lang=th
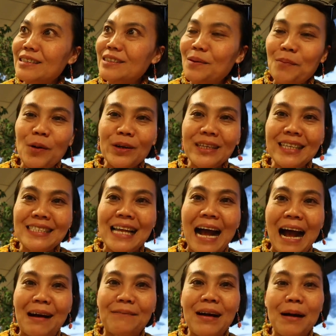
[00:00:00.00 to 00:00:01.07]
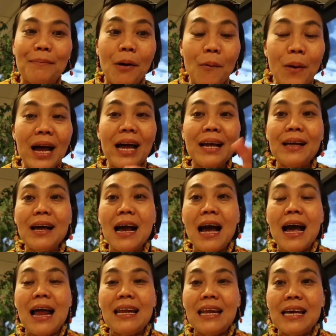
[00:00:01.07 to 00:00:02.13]
ชั่วโมงที่สามอะเพราะว่า
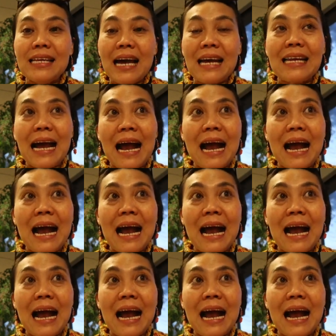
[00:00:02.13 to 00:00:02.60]
ระยะ